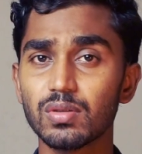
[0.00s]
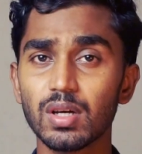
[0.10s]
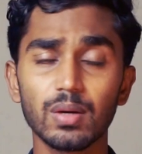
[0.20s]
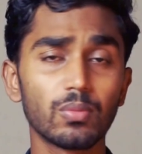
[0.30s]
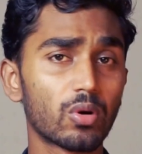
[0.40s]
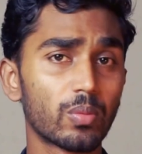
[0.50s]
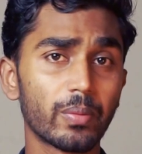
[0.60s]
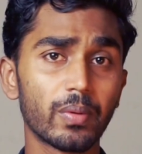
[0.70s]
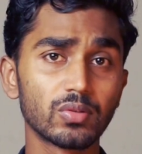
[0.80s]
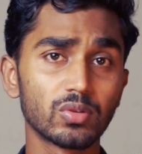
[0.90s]
নিশো থাকে
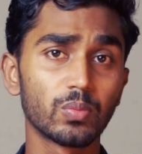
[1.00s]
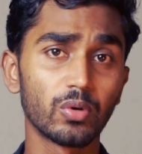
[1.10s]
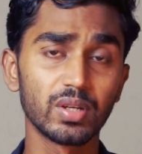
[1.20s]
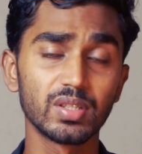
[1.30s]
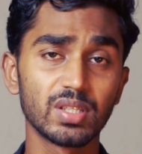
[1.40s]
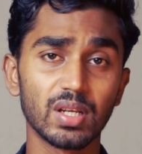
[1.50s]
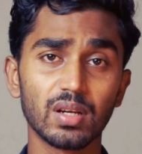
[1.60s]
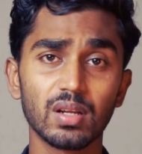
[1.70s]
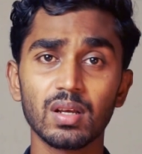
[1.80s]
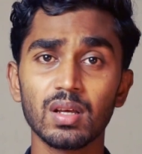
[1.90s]
বরমবাবুর একজন পলিটিশিয়ান
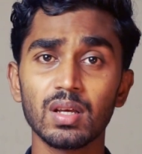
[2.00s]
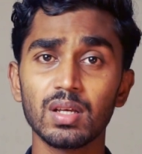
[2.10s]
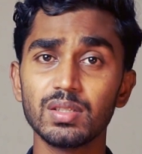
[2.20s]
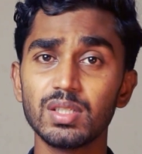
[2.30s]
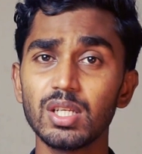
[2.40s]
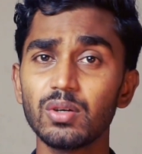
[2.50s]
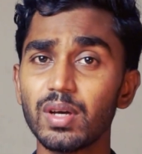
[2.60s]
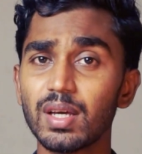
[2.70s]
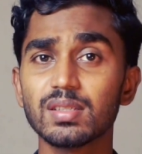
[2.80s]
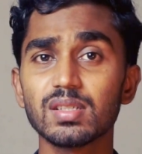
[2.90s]
যিনিও
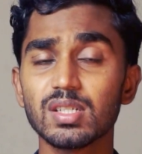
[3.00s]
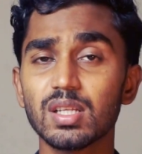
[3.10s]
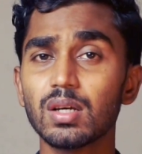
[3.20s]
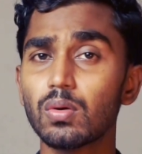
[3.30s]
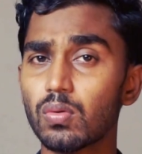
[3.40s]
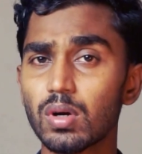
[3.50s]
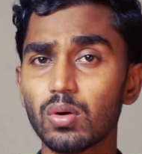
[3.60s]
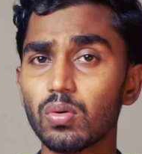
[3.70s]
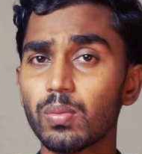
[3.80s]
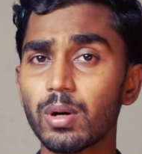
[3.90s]
এই কেসের সাথে কোনো না
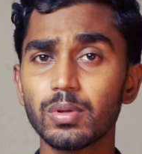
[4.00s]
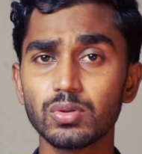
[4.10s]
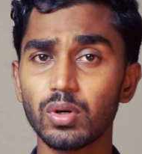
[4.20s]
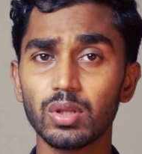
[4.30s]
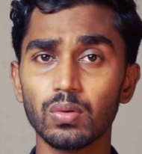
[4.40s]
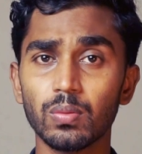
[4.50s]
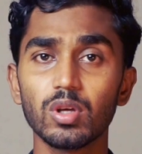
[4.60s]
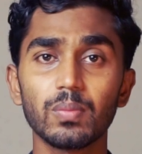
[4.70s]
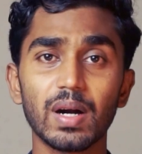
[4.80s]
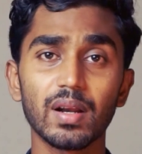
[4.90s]
কোনোভাবে জড়িত তো
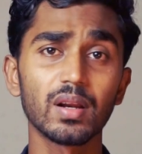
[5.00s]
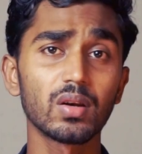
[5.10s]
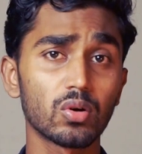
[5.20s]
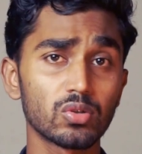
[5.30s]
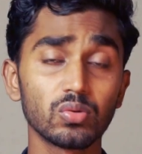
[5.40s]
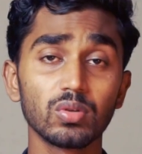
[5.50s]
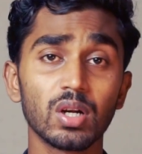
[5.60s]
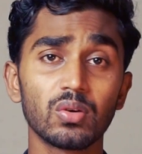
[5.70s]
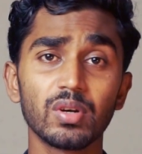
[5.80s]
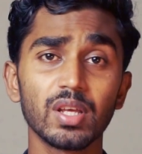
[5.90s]
এই মার্ডারের রহস্য
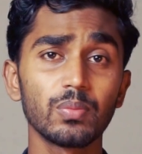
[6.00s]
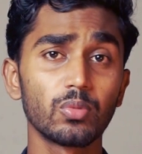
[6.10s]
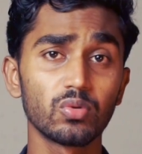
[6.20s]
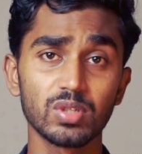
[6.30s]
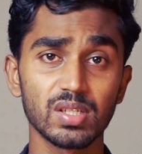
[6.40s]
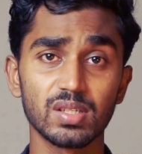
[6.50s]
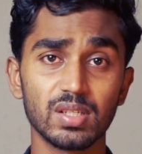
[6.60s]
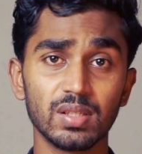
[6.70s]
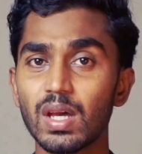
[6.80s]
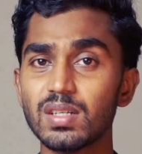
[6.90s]
উদ্ঘাটন নিয়েই পুরো
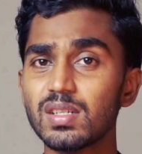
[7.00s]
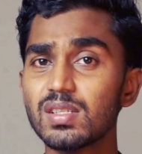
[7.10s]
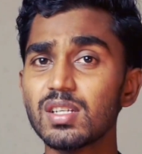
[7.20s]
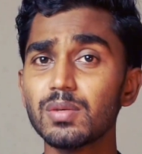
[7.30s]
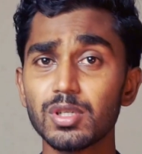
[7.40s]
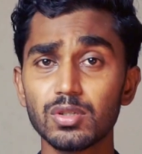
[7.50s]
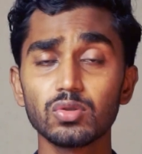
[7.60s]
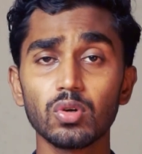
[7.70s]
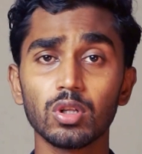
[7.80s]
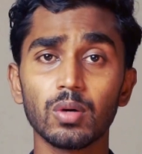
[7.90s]
সিরিজটি এই সিরিজ নিয়ে বেশ
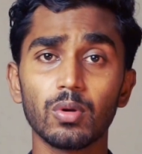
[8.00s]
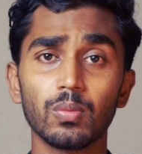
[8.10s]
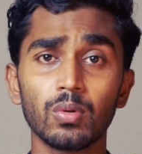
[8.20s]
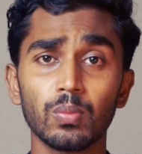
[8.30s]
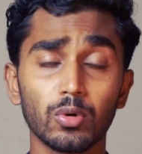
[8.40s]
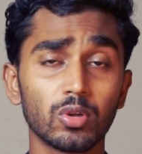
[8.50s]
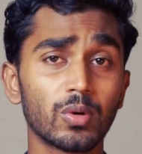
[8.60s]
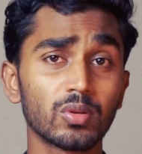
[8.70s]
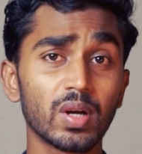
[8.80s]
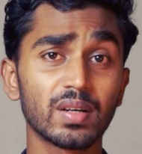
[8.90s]
কিছু কথা বলবো
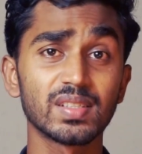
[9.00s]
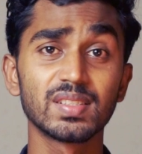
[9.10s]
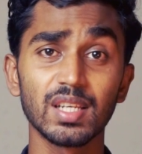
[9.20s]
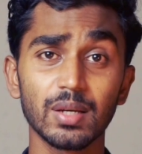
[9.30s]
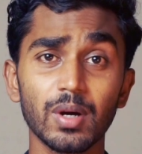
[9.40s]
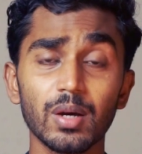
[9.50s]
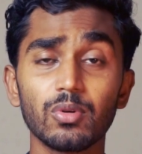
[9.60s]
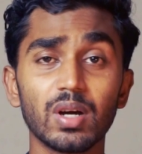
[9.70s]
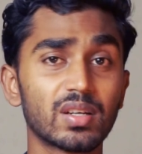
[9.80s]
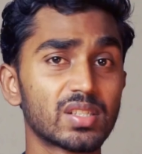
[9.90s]
প্রথমত একটা সিনেমা
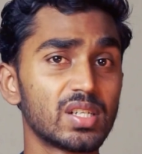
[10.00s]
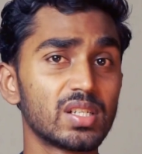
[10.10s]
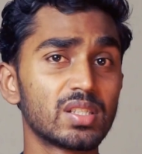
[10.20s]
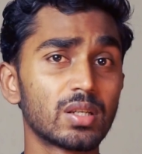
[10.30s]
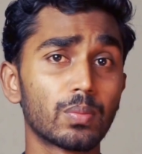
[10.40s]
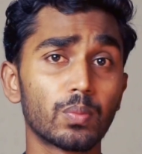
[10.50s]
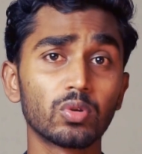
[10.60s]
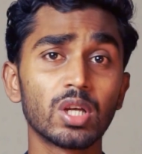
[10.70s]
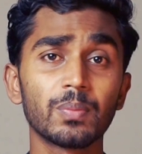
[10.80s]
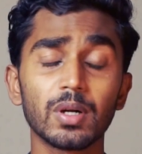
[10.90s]
এবং একটা সিরিজের
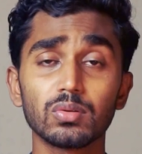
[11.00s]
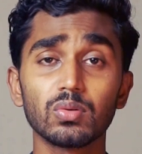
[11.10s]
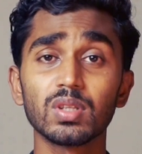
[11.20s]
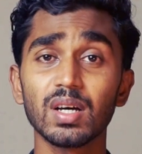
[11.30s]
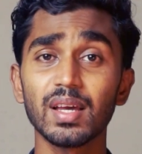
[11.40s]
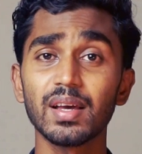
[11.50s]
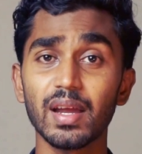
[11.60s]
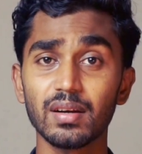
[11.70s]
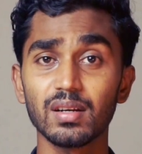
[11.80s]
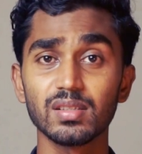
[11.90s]
প্রধান পার্থক্য থাকে
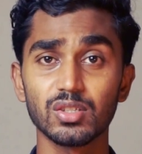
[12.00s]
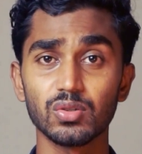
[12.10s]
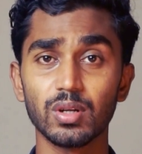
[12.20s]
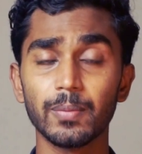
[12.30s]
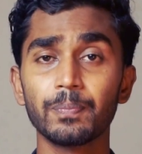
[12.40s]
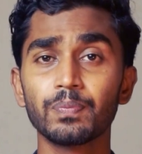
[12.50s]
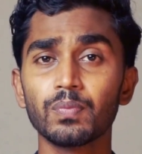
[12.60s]
ক্যারেক্টারাইজেশনে